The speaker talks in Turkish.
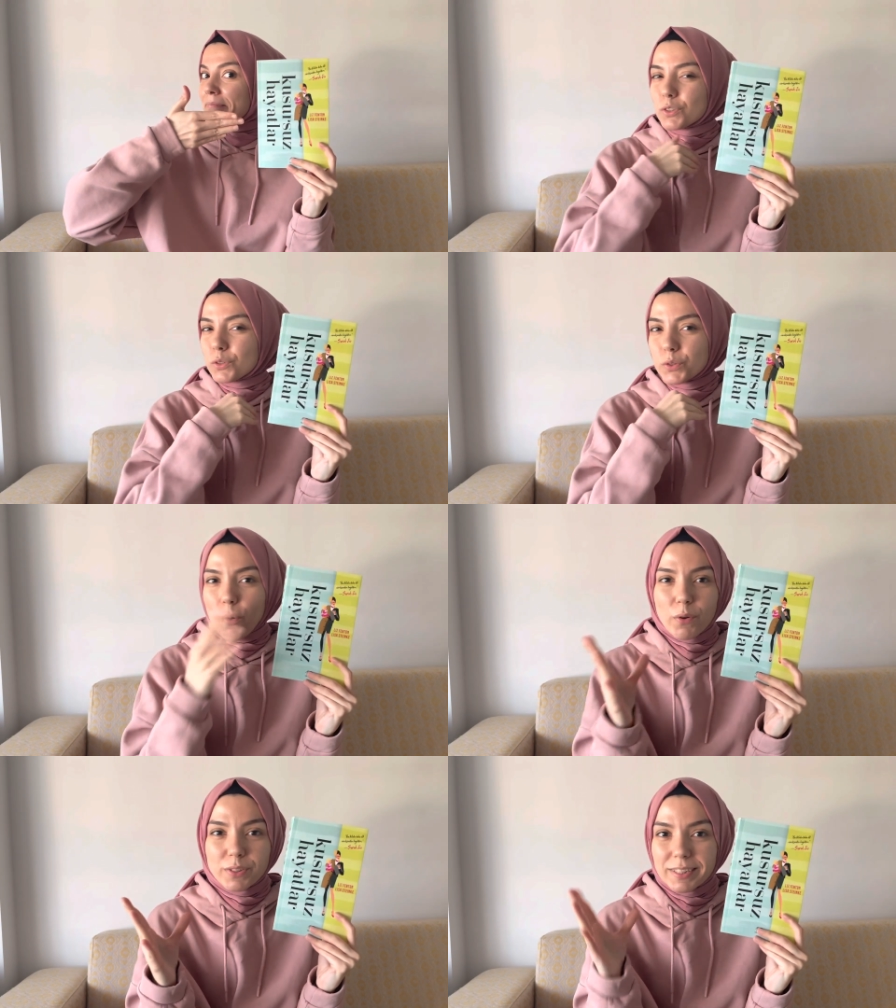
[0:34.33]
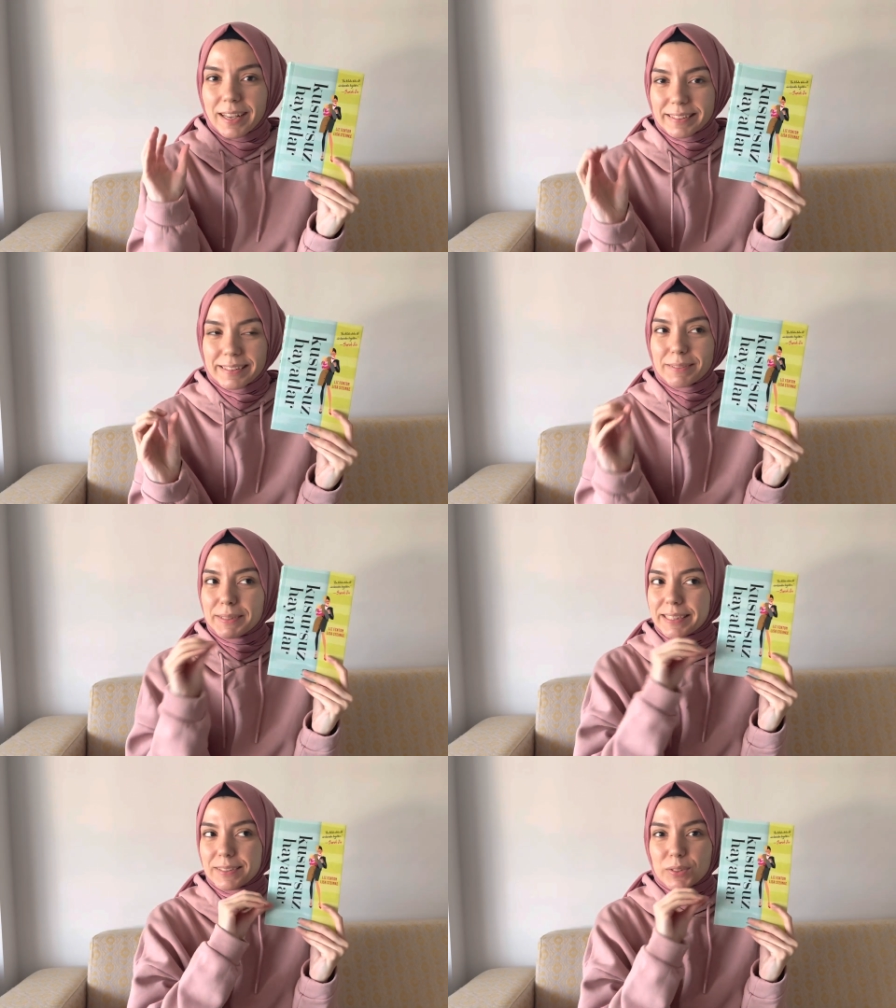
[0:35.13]
Çok tatlı
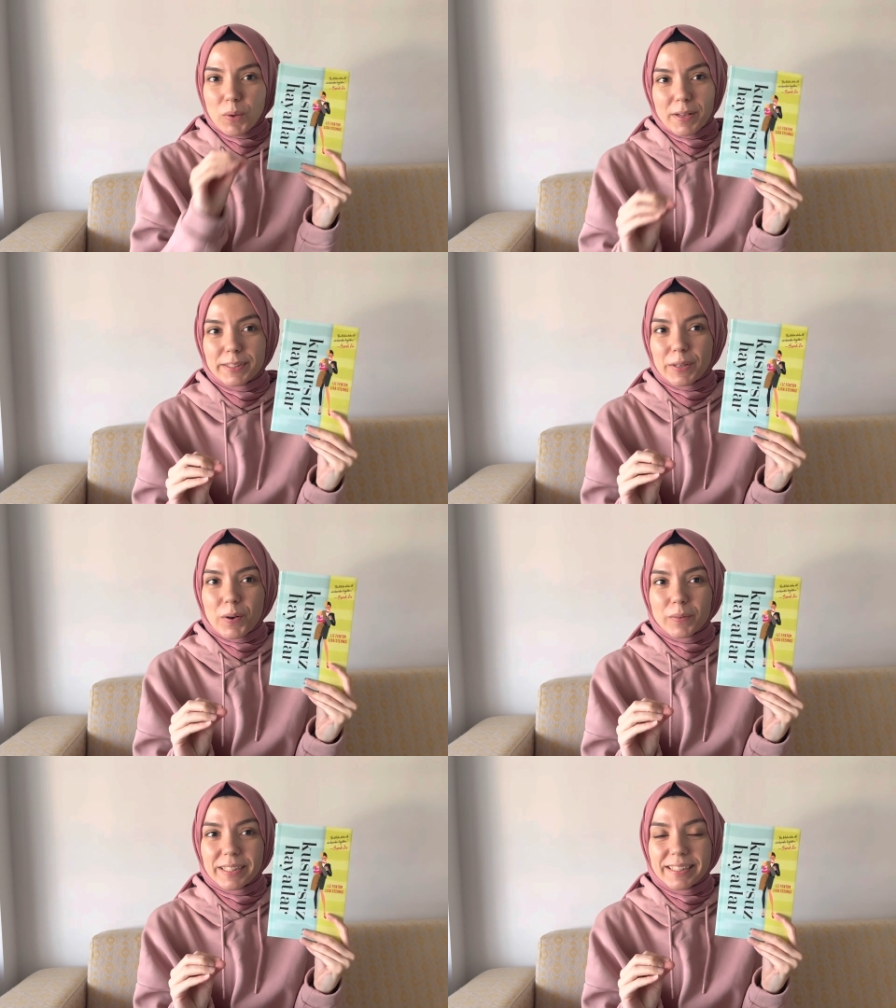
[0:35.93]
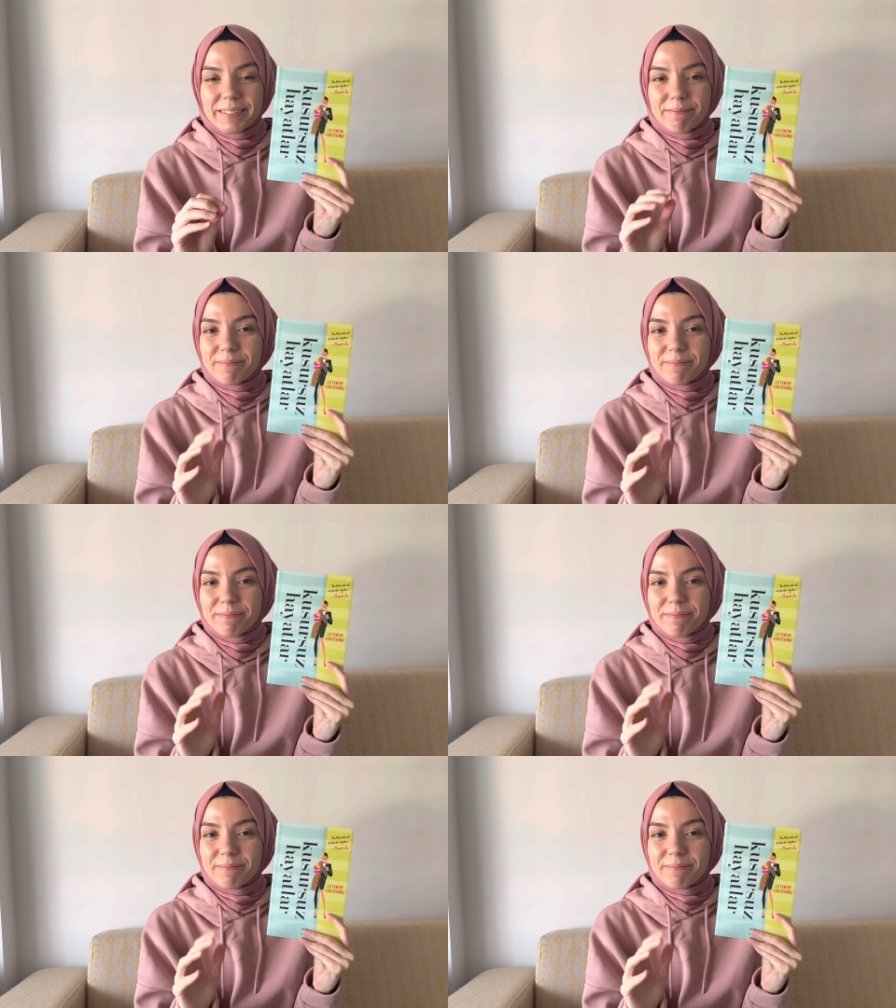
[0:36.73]
bir romantik komedi.